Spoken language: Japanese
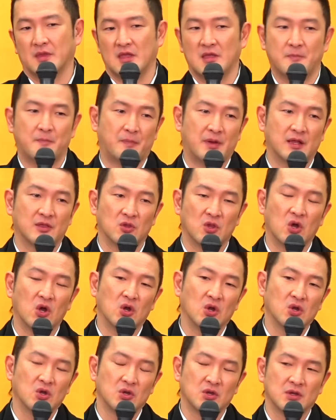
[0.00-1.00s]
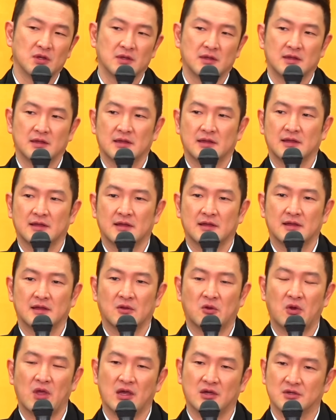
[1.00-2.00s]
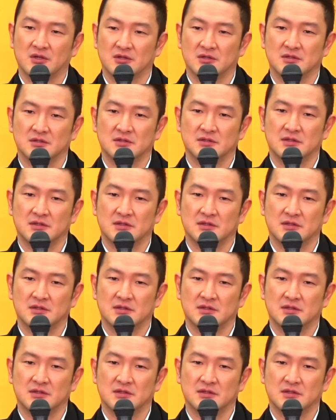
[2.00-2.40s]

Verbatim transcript: 一般の子役